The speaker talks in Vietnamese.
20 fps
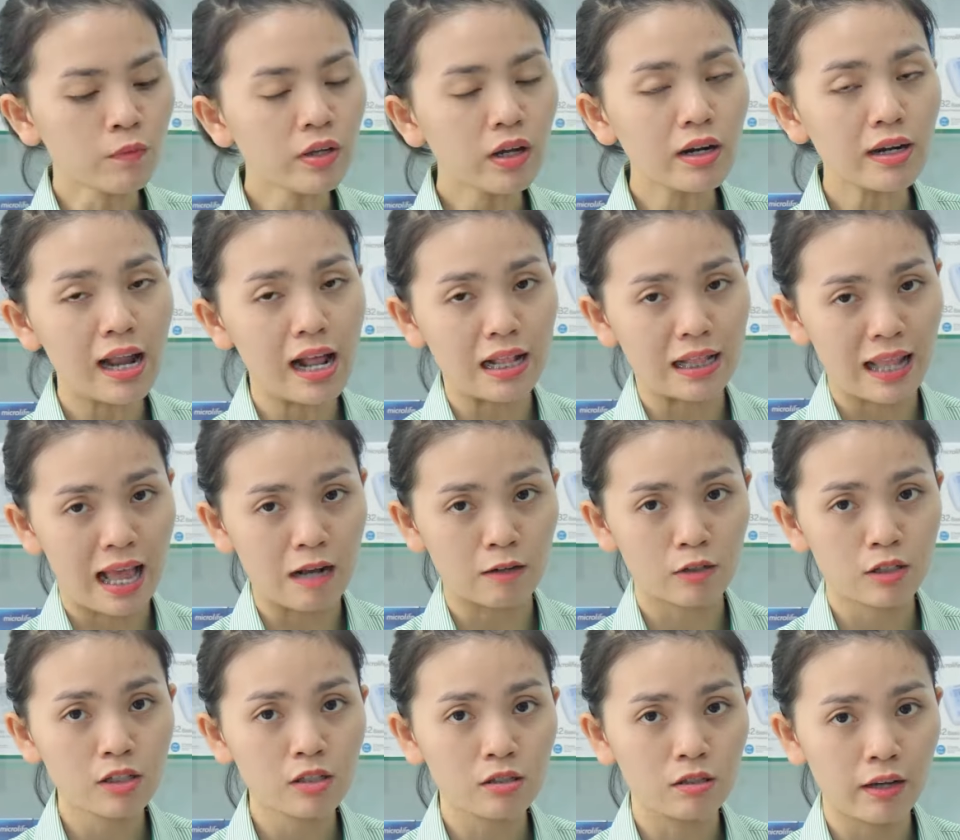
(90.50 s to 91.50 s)
như là tạo
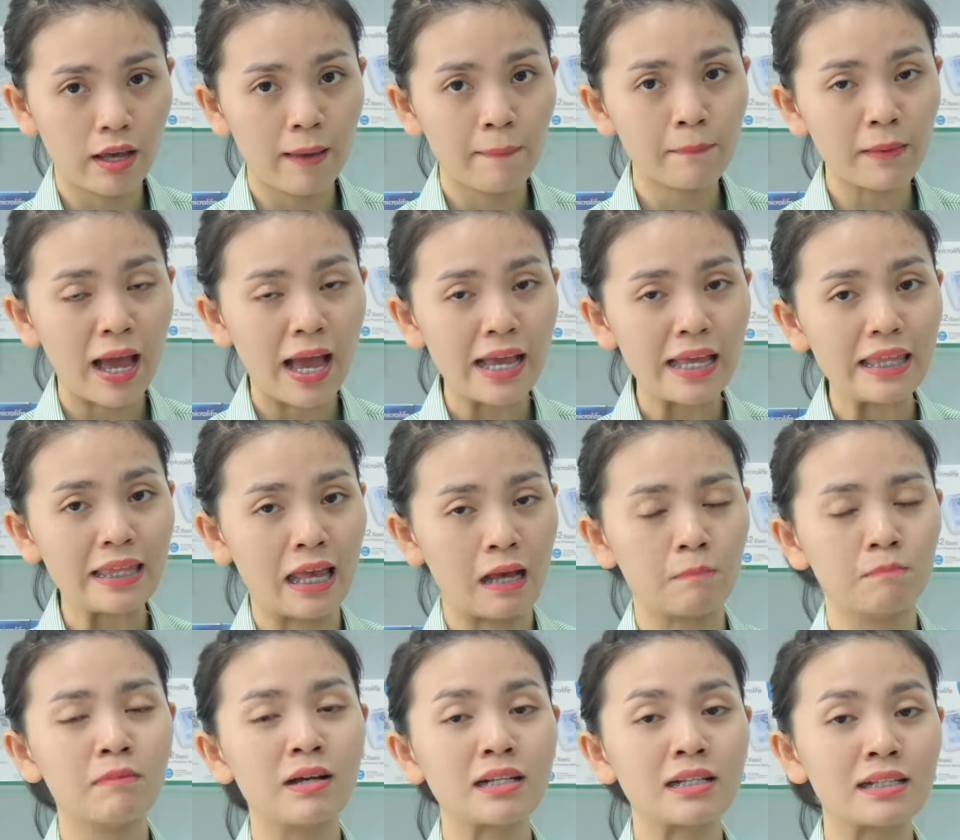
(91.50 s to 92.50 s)
cái sự êm ái
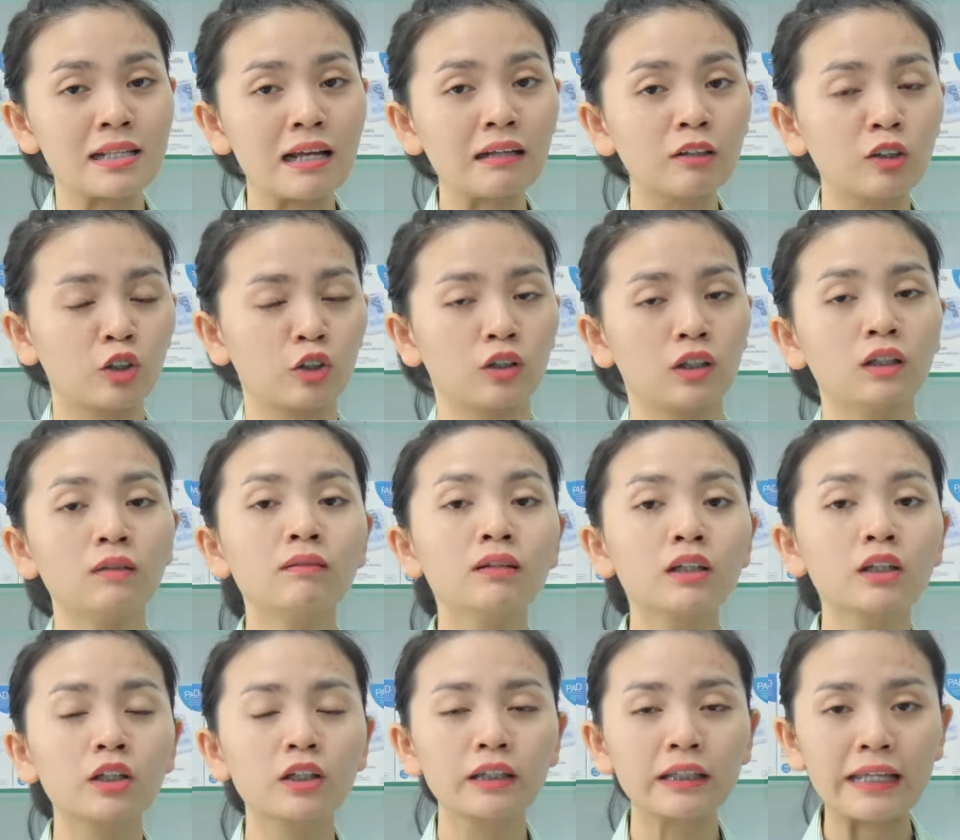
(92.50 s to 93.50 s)
giảm ma sát trực tiếp
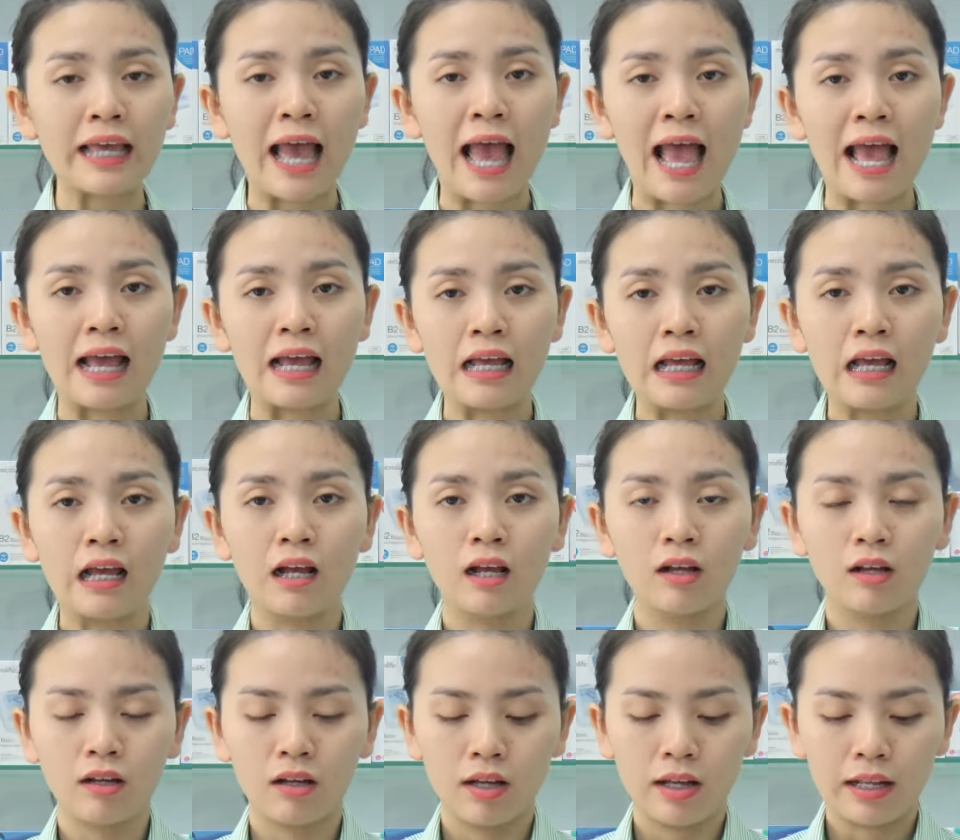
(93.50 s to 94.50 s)
lên trên da
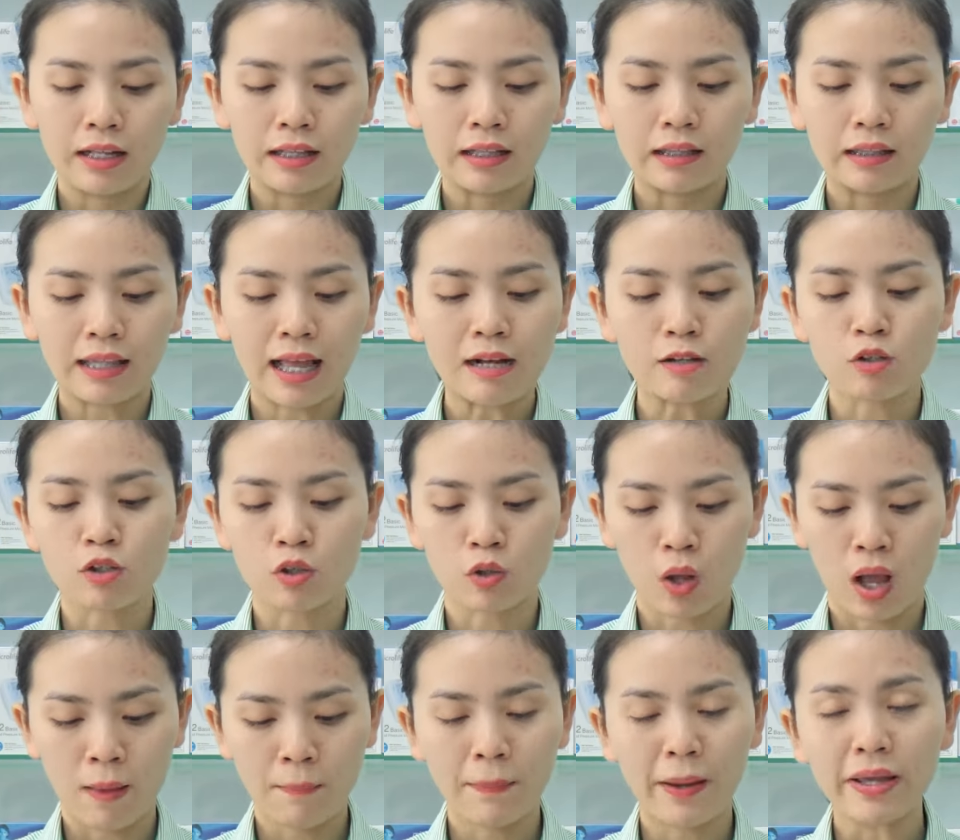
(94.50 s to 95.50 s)
tạo sự
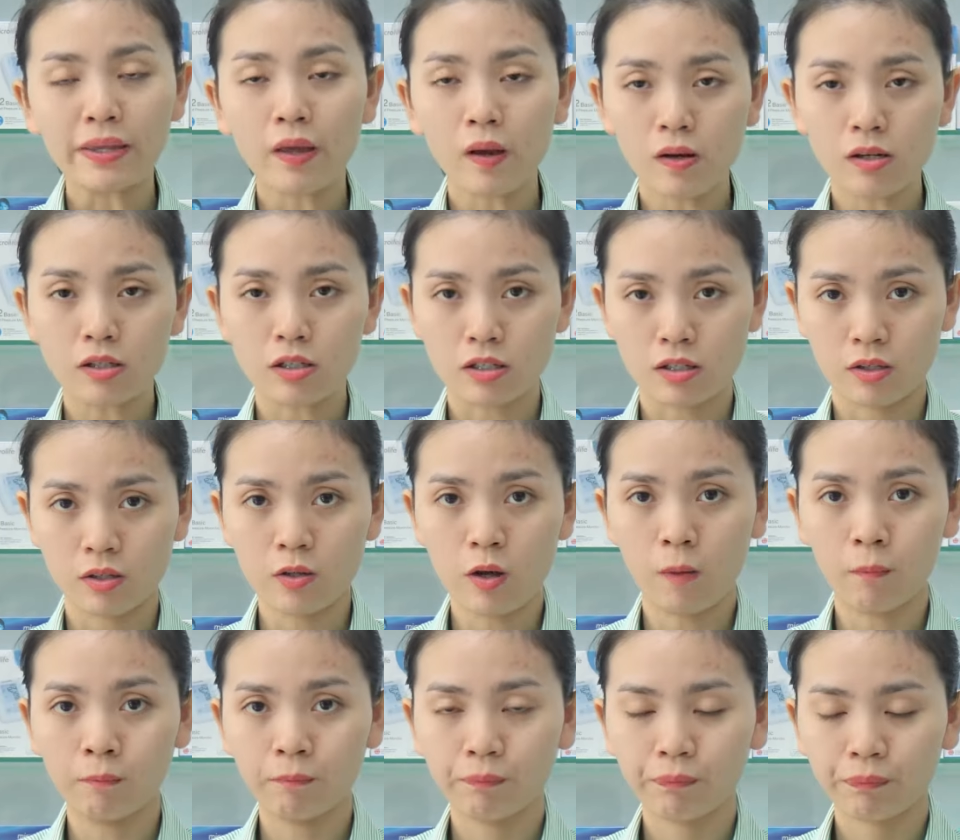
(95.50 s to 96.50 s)
thoải mái cho người sử dụng